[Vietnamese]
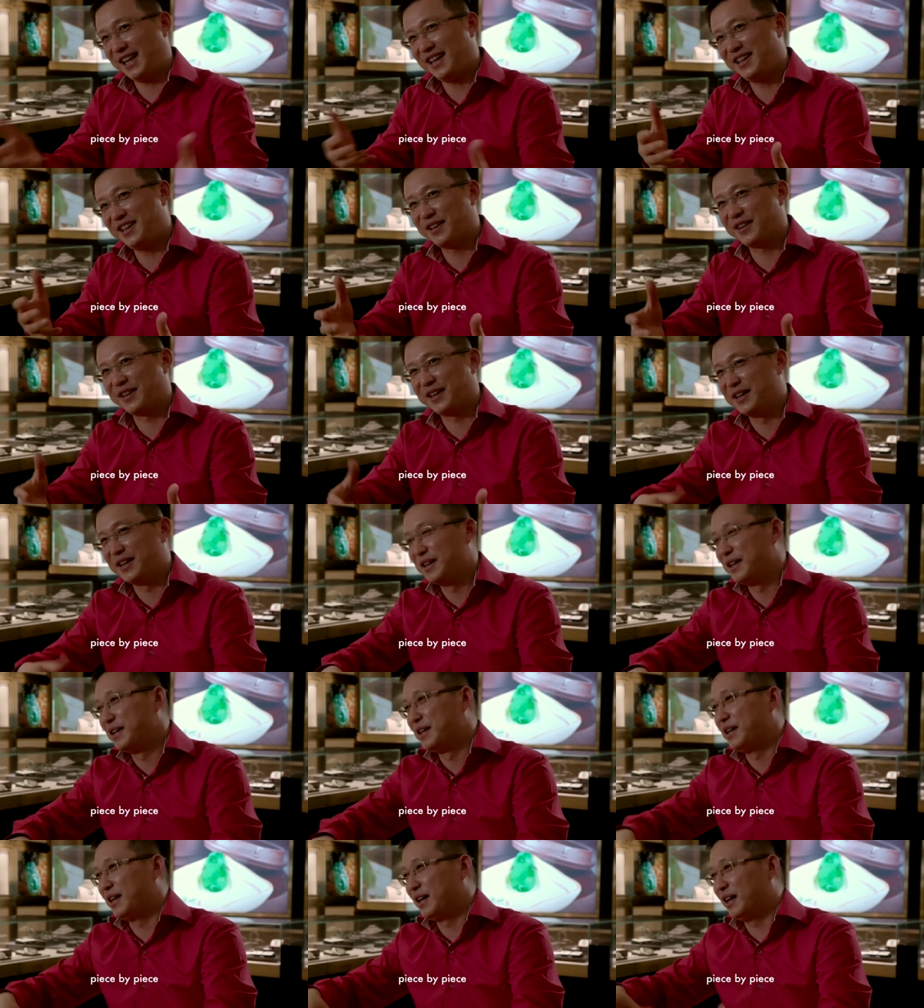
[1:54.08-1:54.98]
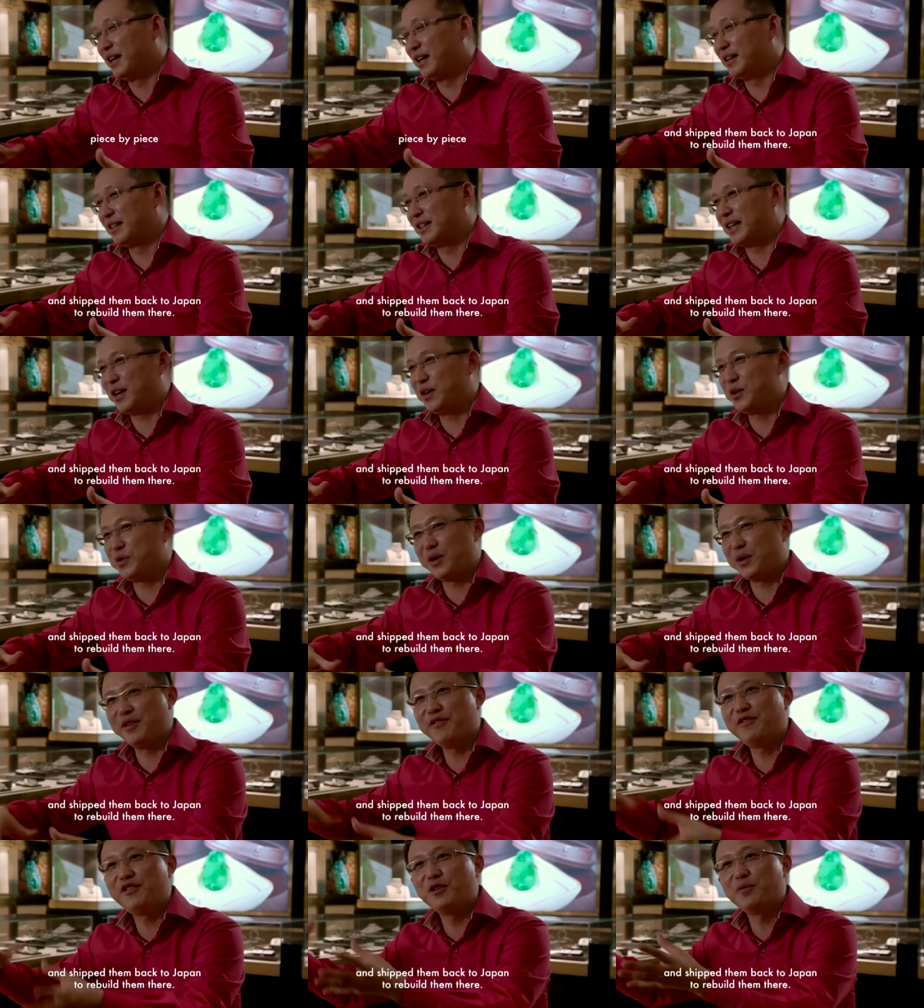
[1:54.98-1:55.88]
Theo cách nhìn của người Pháp,
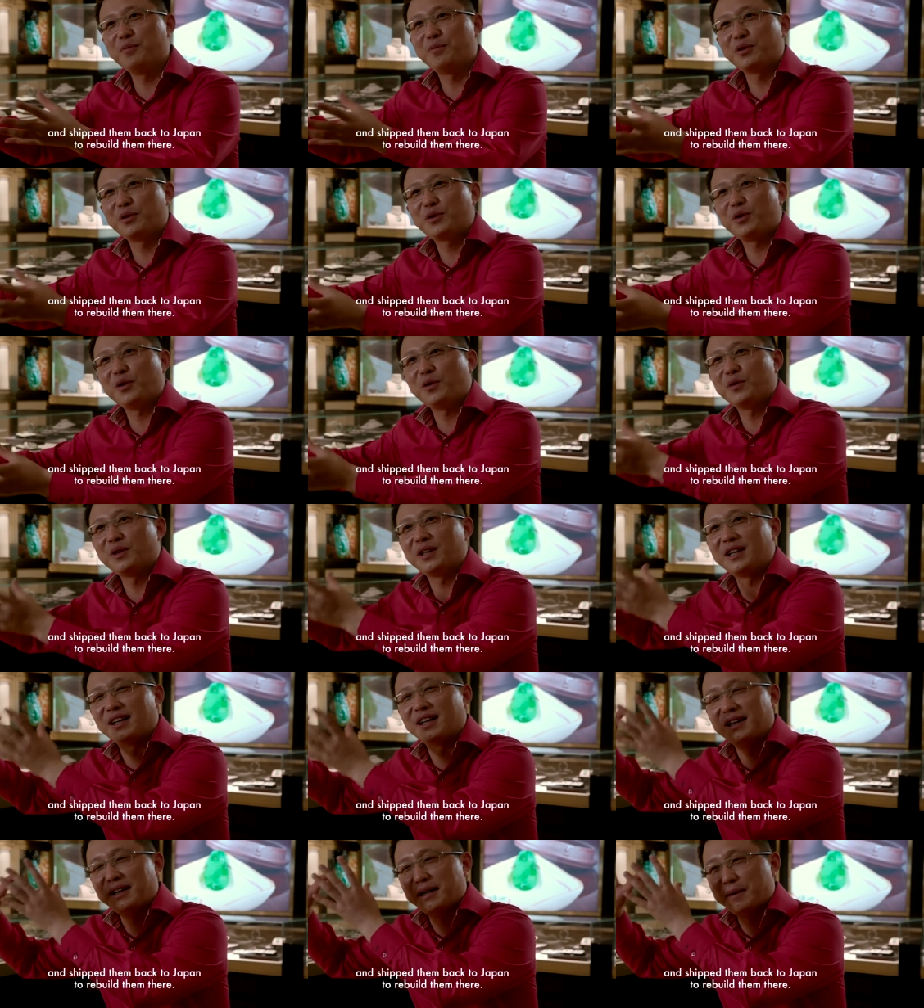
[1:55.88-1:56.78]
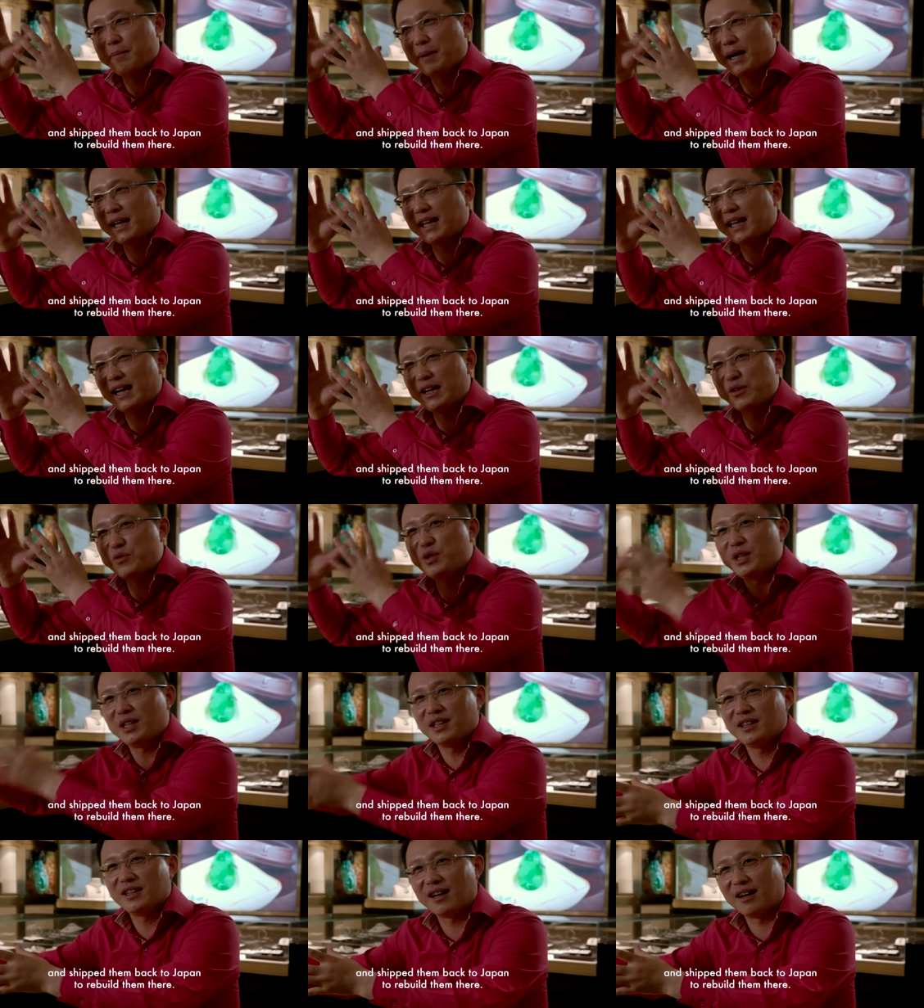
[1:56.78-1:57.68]
thì điều này không chỉ gây bất
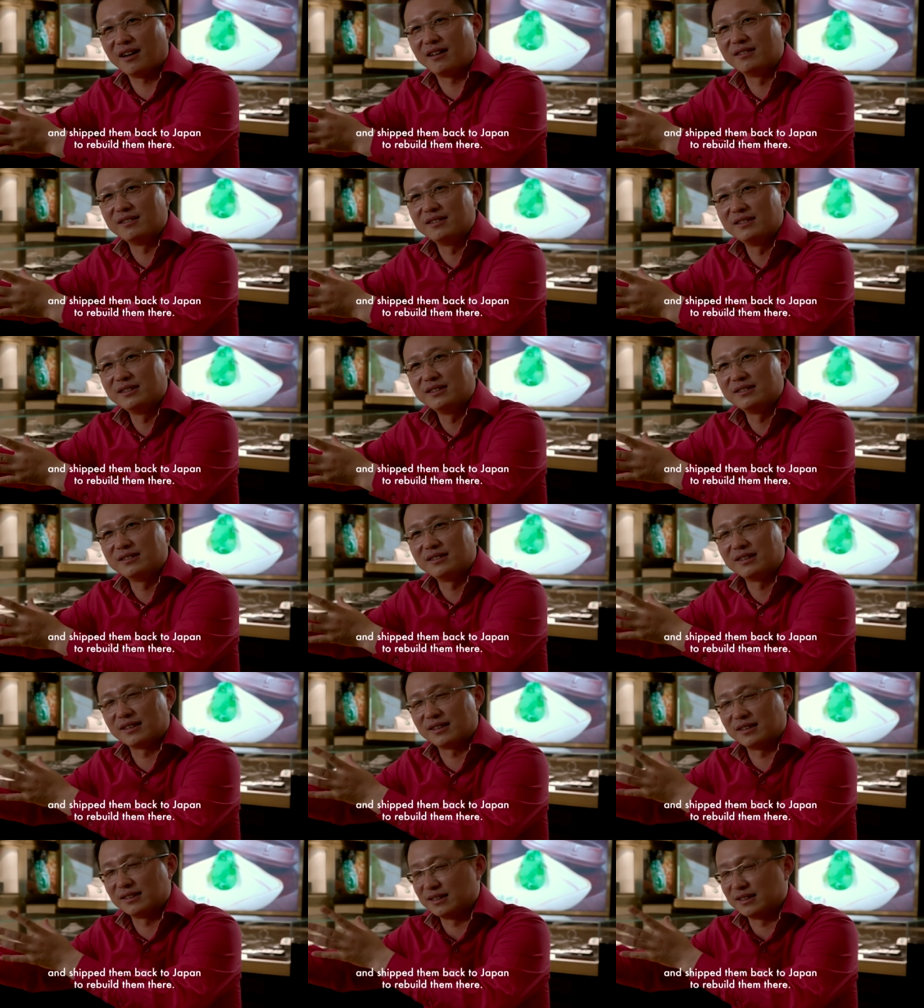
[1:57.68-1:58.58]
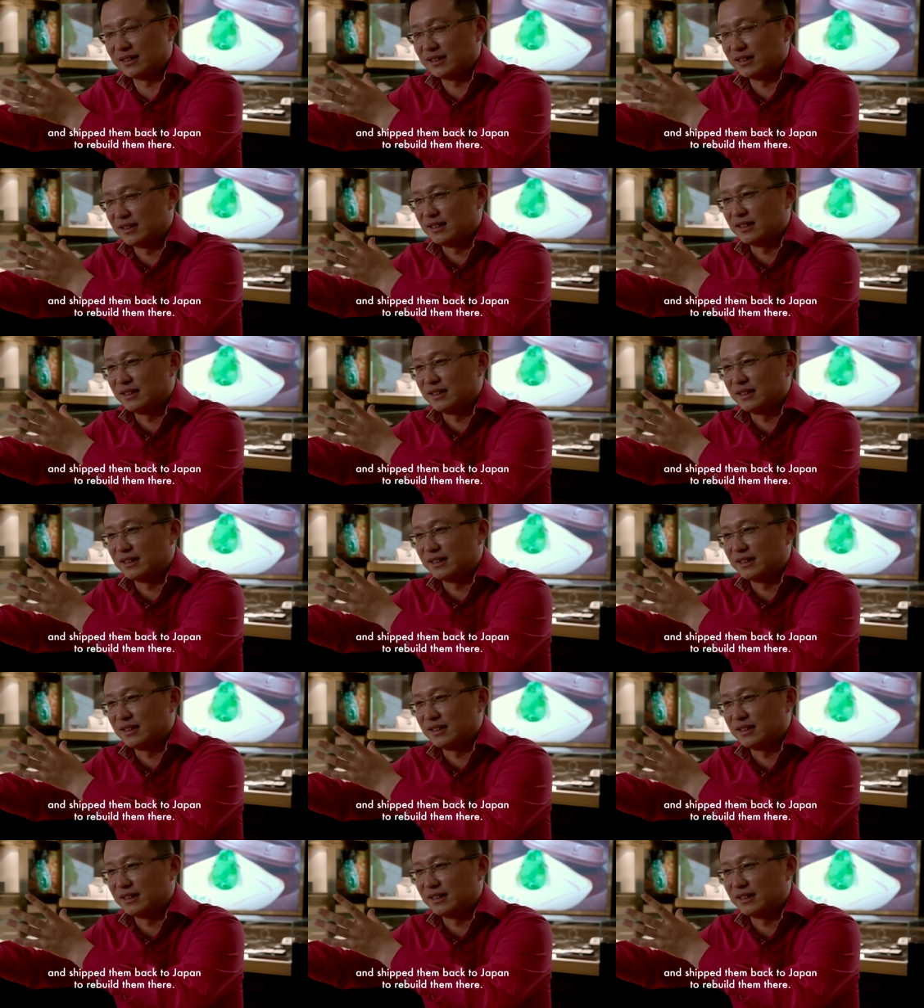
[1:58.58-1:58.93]
bình mà còn rất nguy hiểm.